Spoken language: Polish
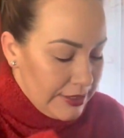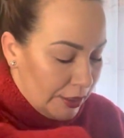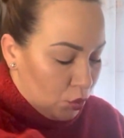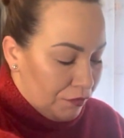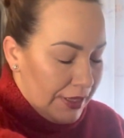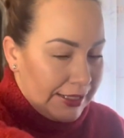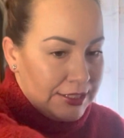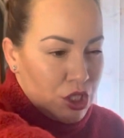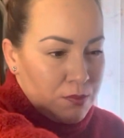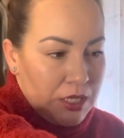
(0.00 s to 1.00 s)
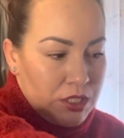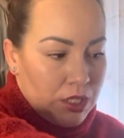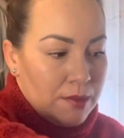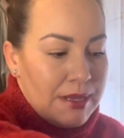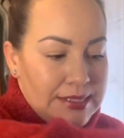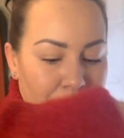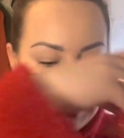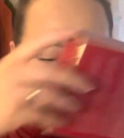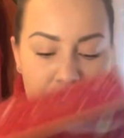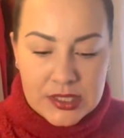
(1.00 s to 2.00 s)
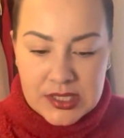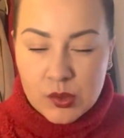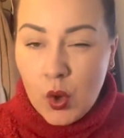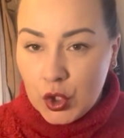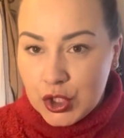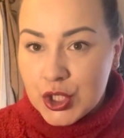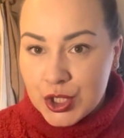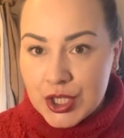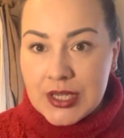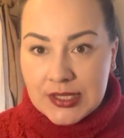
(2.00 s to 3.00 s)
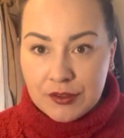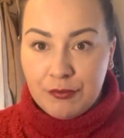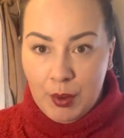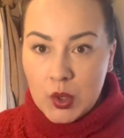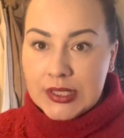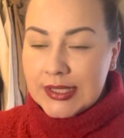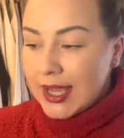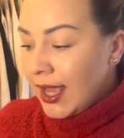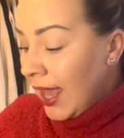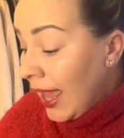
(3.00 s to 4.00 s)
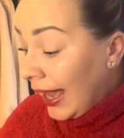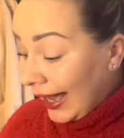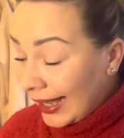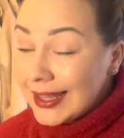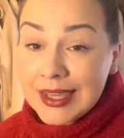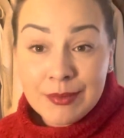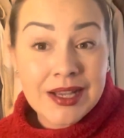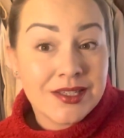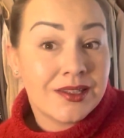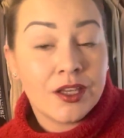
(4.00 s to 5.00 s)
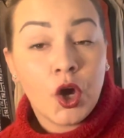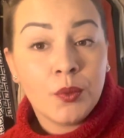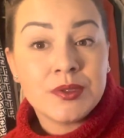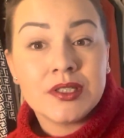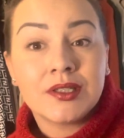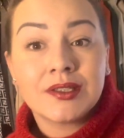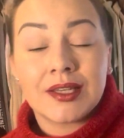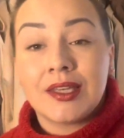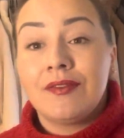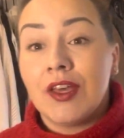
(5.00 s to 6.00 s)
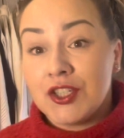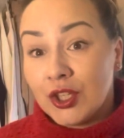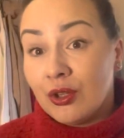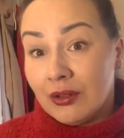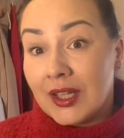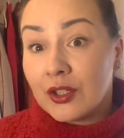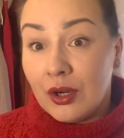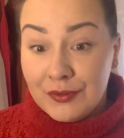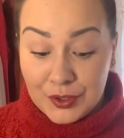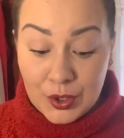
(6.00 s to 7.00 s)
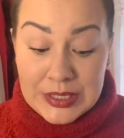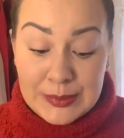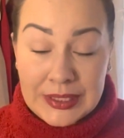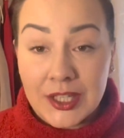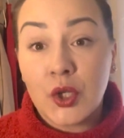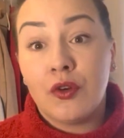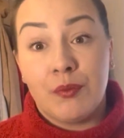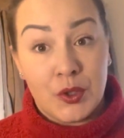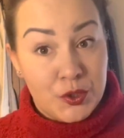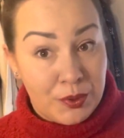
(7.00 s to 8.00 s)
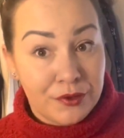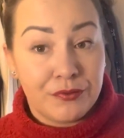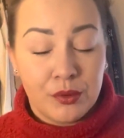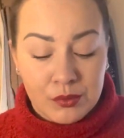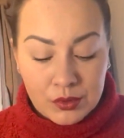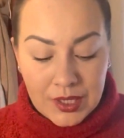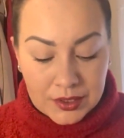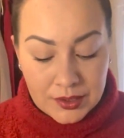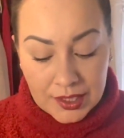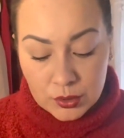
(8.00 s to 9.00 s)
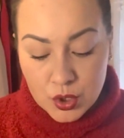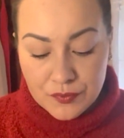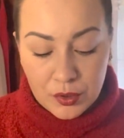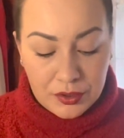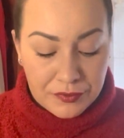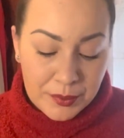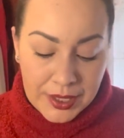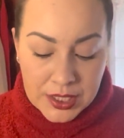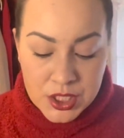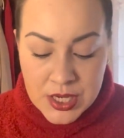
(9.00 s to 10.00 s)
ten kuferek też macie chyba za 500 zł czy 600 w Polsce, ale nie macie tej opcji tych takich, wiecie, dodatkowych kosmetyków bądź perfumu, jak, jak ktoś woli wybrać.